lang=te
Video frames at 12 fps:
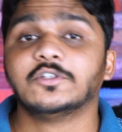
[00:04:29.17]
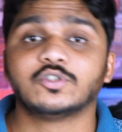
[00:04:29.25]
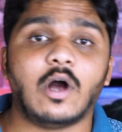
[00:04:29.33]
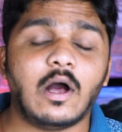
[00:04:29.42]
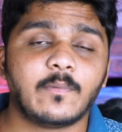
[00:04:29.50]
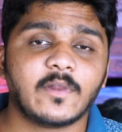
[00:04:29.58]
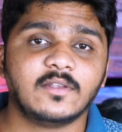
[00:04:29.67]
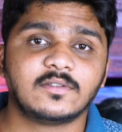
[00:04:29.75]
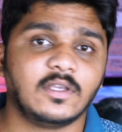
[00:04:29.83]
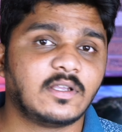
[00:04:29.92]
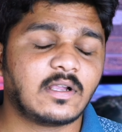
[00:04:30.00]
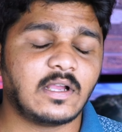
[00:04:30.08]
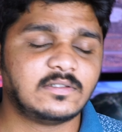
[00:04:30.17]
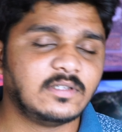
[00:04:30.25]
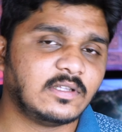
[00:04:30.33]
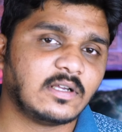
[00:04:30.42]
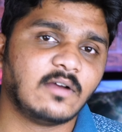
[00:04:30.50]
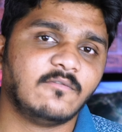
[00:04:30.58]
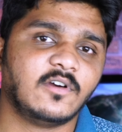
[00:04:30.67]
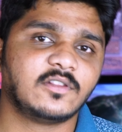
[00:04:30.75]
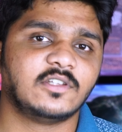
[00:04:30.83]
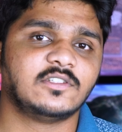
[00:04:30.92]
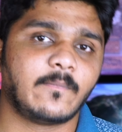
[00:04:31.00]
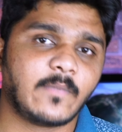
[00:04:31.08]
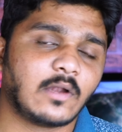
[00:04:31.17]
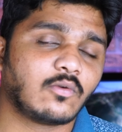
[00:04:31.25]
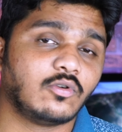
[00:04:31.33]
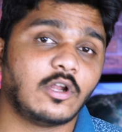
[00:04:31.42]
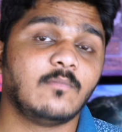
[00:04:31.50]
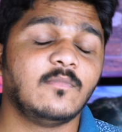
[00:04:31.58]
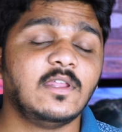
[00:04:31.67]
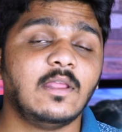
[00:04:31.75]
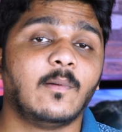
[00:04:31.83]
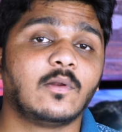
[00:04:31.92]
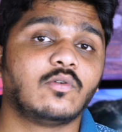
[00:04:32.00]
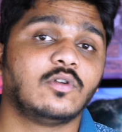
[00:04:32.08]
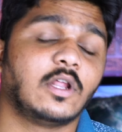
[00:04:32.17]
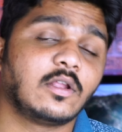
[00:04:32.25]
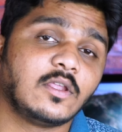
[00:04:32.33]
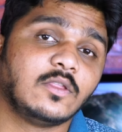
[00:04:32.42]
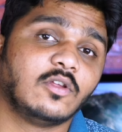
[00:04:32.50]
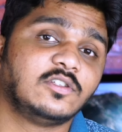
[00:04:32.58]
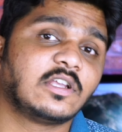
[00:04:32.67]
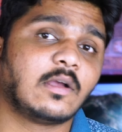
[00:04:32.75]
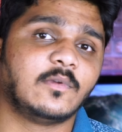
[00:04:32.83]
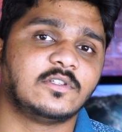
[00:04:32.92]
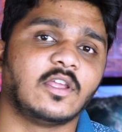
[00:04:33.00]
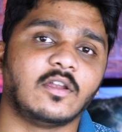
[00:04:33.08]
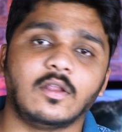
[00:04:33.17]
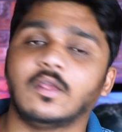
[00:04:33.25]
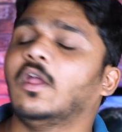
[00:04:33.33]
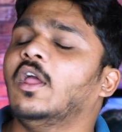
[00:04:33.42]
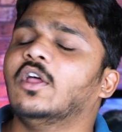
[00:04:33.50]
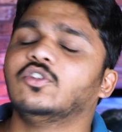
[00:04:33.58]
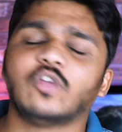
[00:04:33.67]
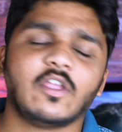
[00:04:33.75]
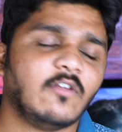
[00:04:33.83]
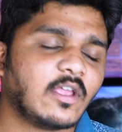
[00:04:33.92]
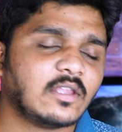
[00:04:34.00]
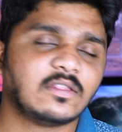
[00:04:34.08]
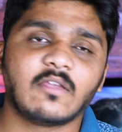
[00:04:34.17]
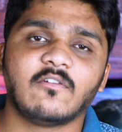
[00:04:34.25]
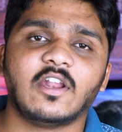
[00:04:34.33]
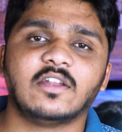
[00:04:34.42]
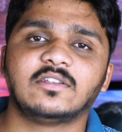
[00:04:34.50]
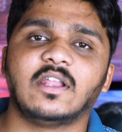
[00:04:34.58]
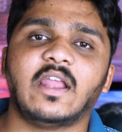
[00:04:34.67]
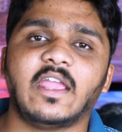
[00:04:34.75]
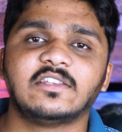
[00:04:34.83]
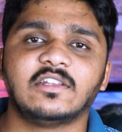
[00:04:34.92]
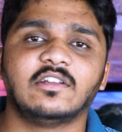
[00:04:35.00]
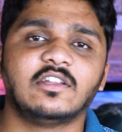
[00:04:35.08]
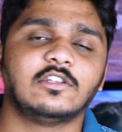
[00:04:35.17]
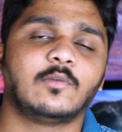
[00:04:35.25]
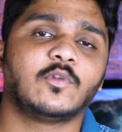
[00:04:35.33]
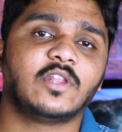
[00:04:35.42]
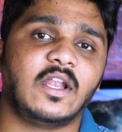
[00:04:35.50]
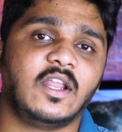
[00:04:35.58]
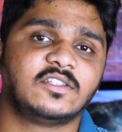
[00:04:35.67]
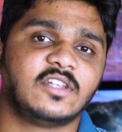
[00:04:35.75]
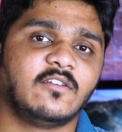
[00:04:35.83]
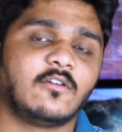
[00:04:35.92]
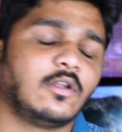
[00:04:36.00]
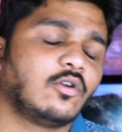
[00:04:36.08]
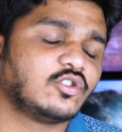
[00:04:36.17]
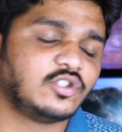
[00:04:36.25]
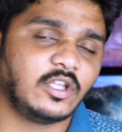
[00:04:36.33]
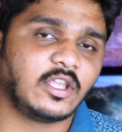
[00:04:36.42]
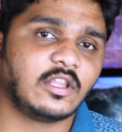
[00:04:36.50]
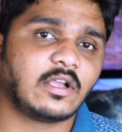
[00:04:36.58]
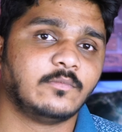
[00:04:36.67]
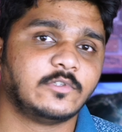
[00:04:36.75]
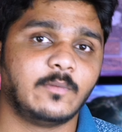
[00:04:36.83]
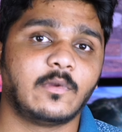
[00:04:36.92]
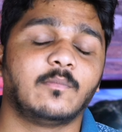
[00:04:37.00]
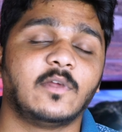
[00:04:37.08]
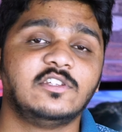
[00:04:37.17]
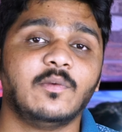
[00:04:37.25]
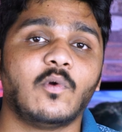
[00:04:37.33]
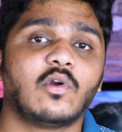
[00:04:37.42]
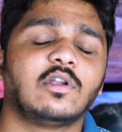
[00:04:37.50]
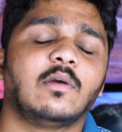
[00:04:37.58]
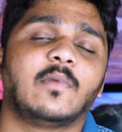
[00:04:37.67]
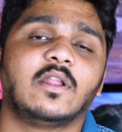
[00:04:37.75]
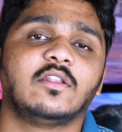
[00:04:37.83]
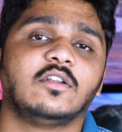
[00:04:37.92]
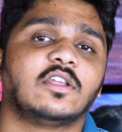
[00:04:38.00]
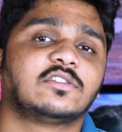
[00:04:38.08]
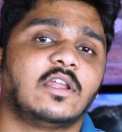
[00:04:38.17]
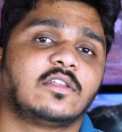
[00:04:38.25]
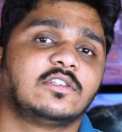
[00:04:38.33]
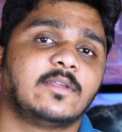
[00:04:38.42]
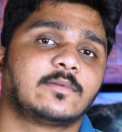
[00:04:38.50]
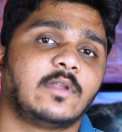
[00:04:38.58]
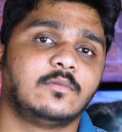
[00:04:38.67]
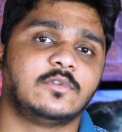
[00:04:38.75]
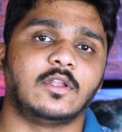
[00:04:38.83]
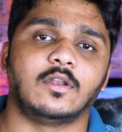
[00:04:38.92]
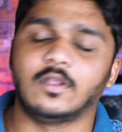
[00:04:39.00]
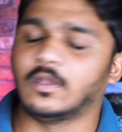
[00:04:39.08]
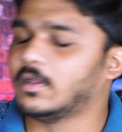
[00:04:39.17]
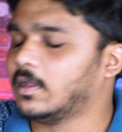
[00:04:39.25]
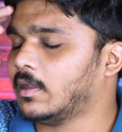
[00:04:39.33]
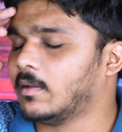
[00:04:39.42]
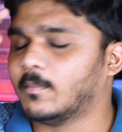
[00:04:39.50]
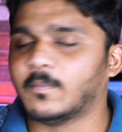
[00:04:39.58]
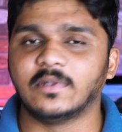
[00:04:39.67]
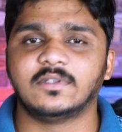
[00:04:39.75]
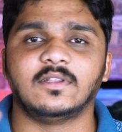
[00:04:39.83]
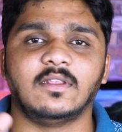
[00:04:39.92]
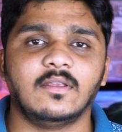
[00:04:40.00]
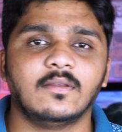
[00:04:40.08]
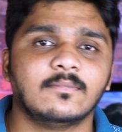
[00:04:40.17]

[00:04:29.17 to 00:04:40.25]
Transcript: సో ఆ ప్రైస్కి ఖచ్చితంగా వర్త్ అని చెప్పి అనుకుంటాను మీరేమనుకుంటారు కింద వచ్చి కమెంట్ చేయండి సో ఈ వీడియోకి ఇంత వీడియో నచ్చితే లైక్ చేయండి నచ్చకపోతే అన్లైక్ చేయండి ఎవరైనా క్వశ్చన్ కింద కమెంట్ చేయండి బట్ మర్చిపోకుండా మన తెలుగు ఛానల్కి సబ్స్క్రైబ్ చేయండి మంచిది